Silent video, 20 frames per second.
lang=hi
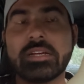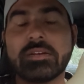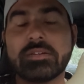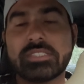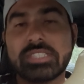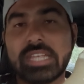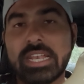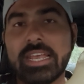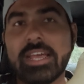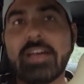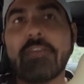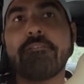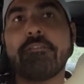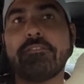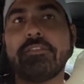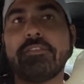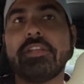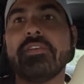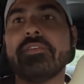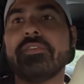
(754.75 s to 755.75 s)
चलेगा
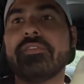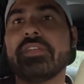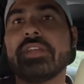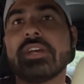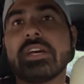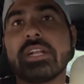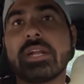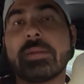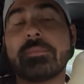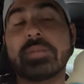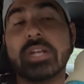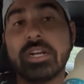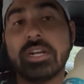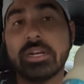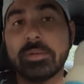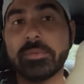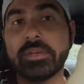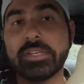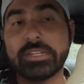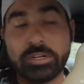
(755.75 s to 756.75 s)
फिफ्टी फिफ्टी अगर आप ठंड
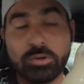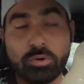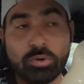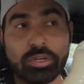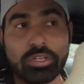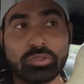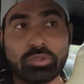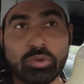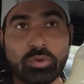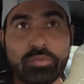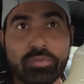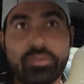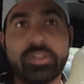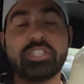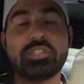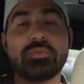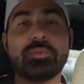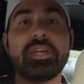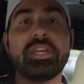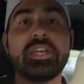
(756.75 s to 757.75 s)
में रखोगे इसको फ्रिज
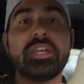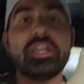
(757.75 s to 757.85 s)
में